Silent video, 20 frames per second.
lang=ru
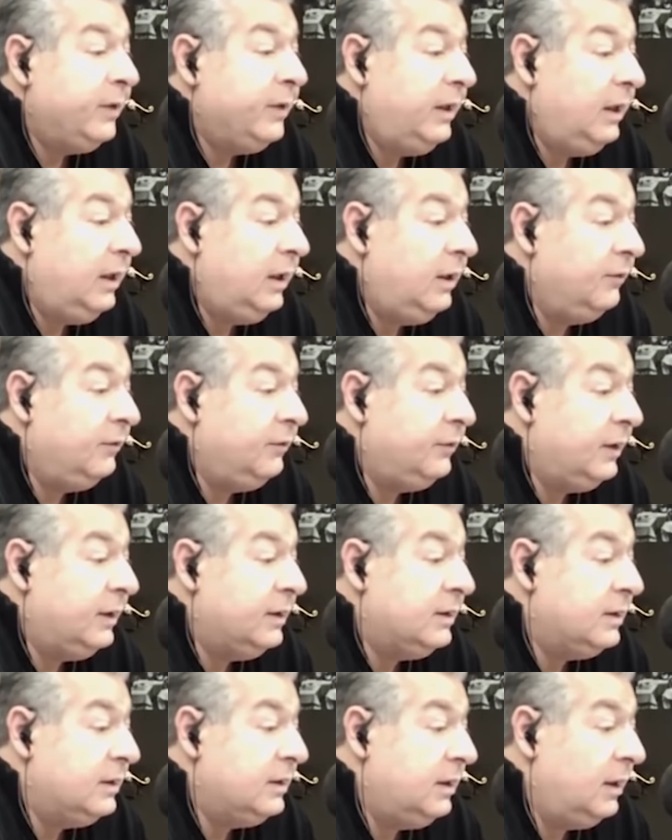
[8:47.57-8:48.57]
И в
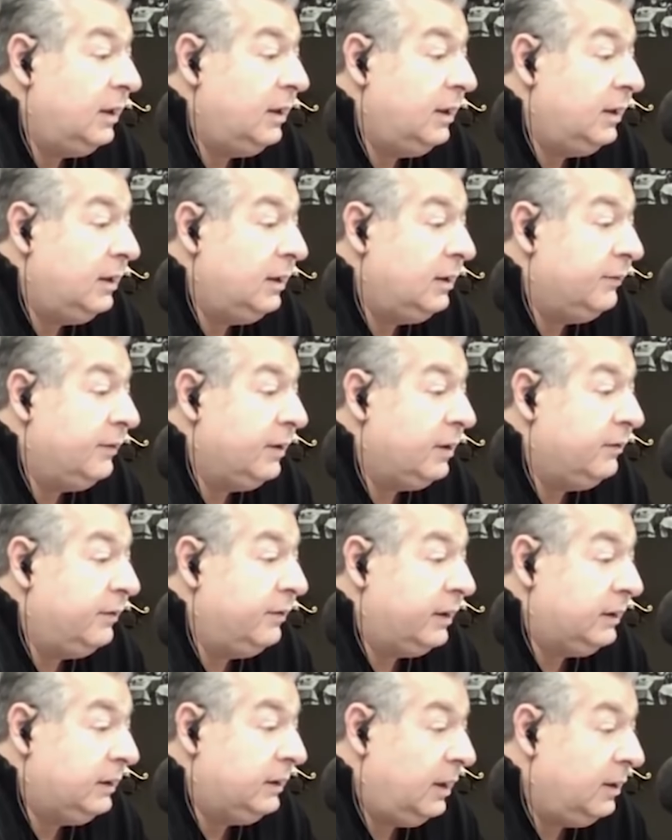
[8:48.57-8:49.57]
конце этого
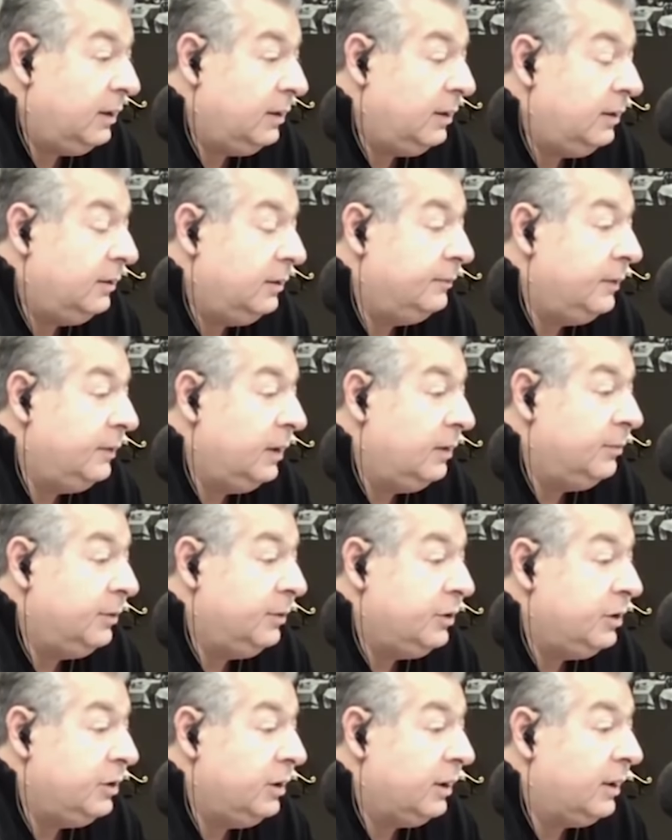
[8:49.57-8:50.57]
квартала
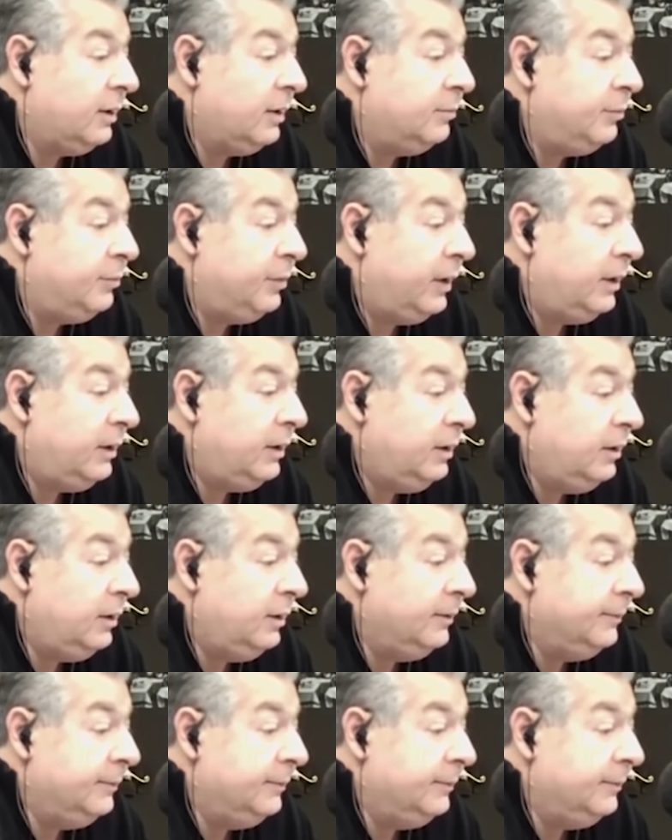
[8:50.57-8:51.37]
обычно компании,